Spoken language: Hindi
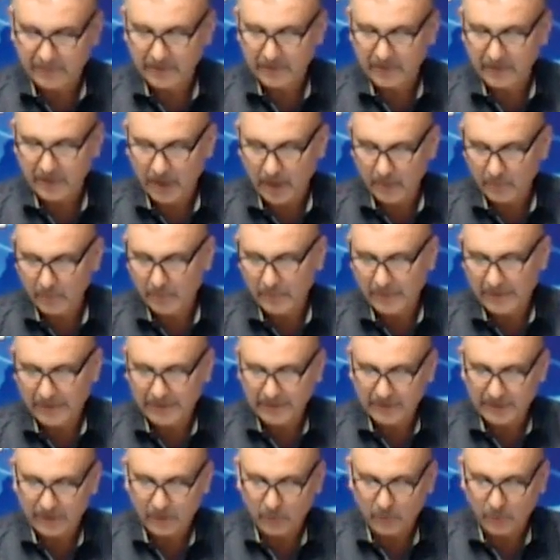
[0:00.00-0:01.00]
पर काबू
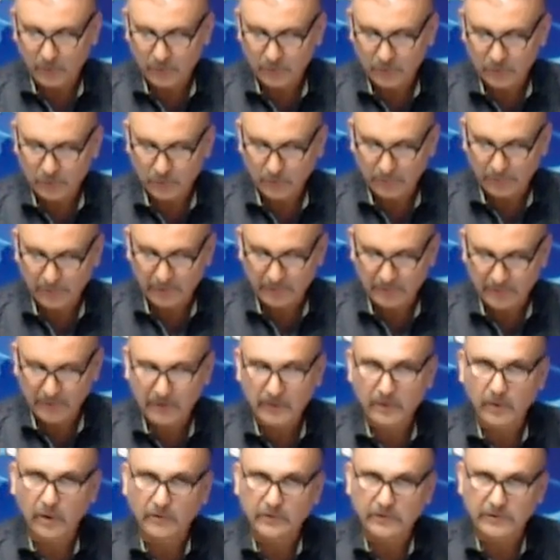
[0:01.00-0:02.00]
पाने की कोशिशों पर भी
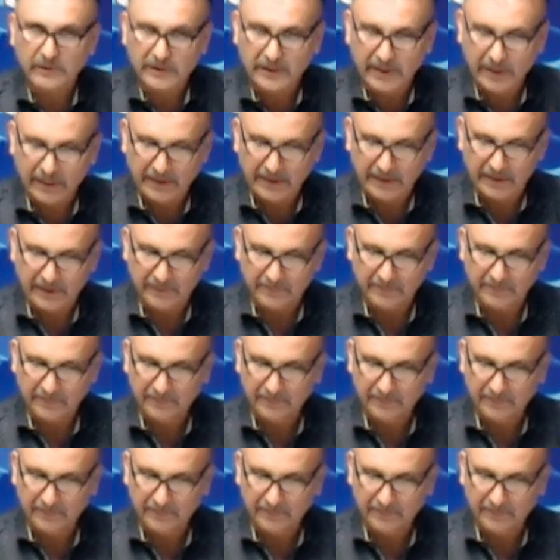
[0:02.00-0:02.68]
रोशनी डाली